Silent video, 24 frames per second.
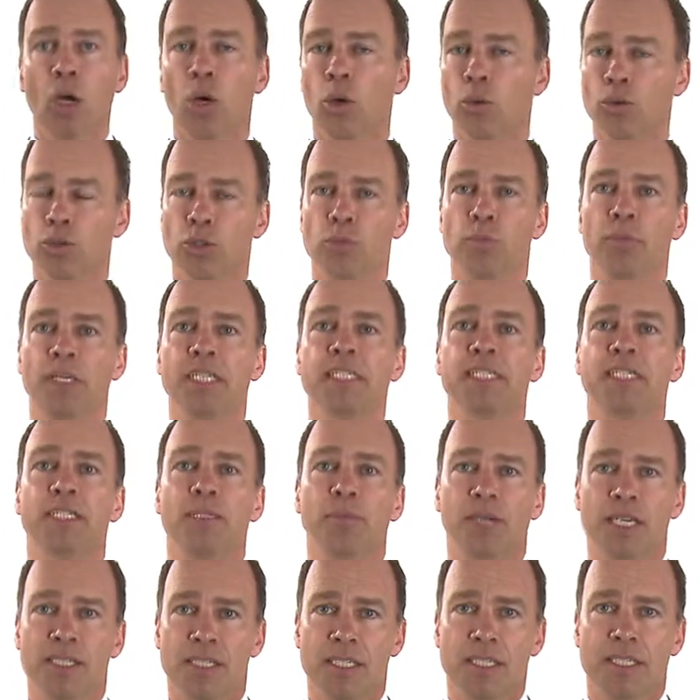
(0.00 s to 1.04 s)
und späterer
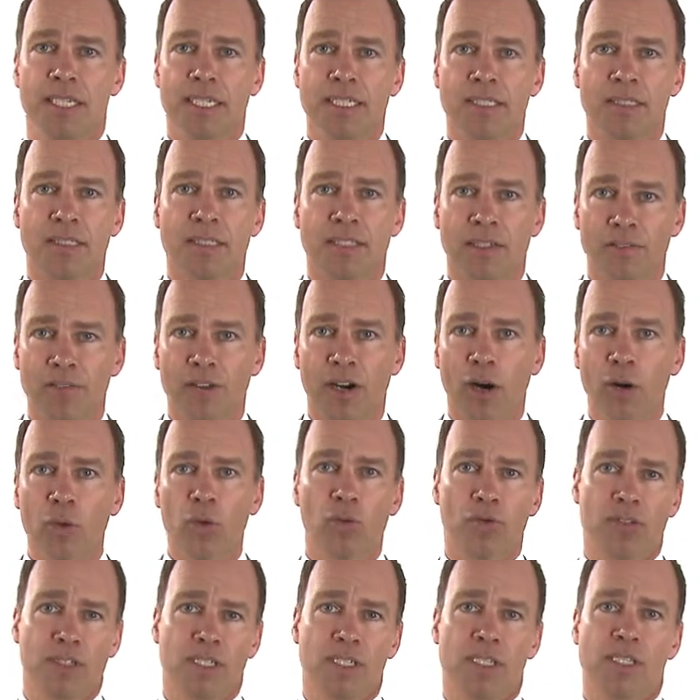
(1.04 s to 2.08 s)
Präsident der
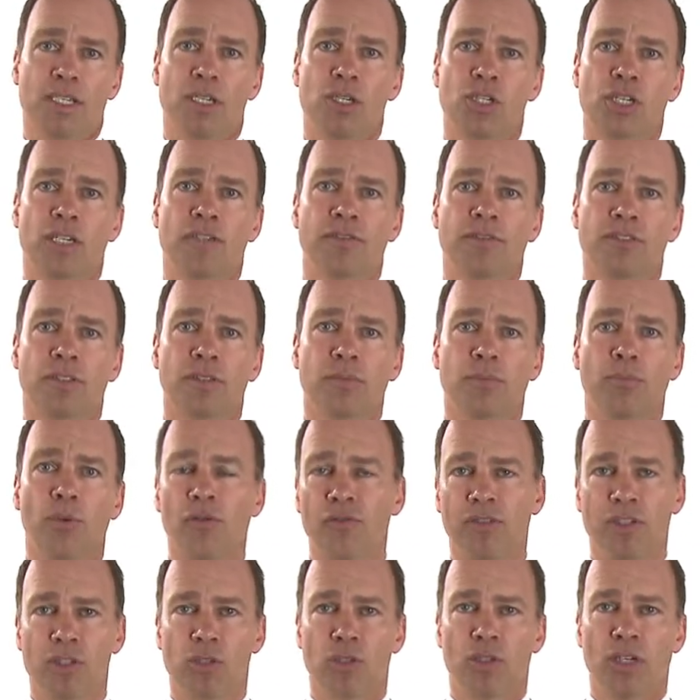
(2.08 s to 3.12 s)
Fraunhofer Gesellschaft,
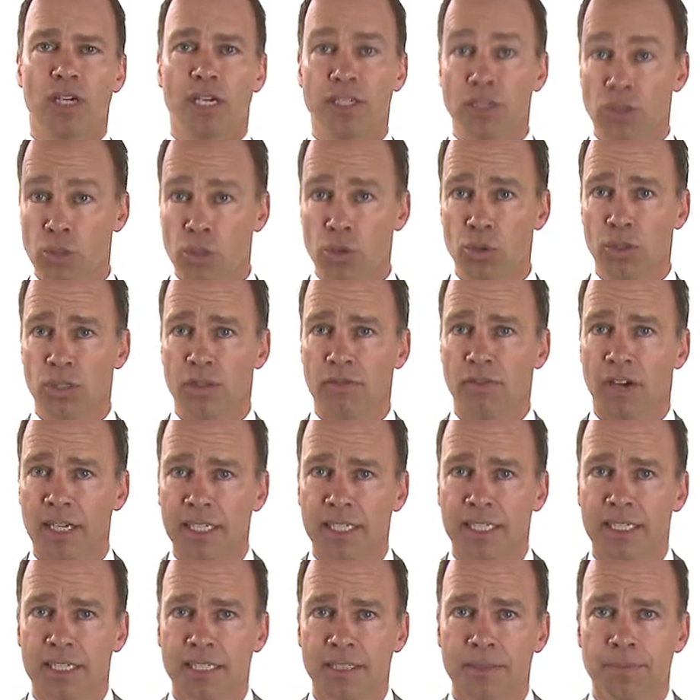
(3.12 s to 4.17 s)
Professor Hans-Jürgen
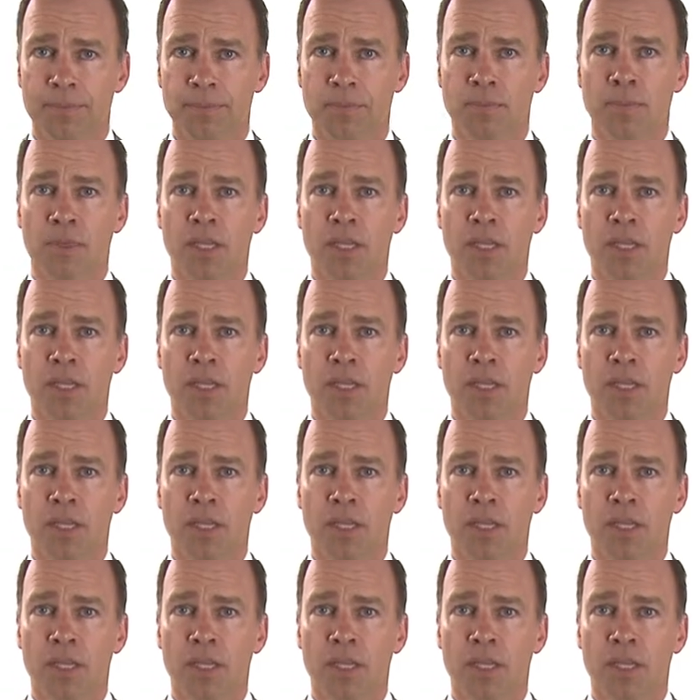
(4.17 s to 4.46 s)
Warnecke,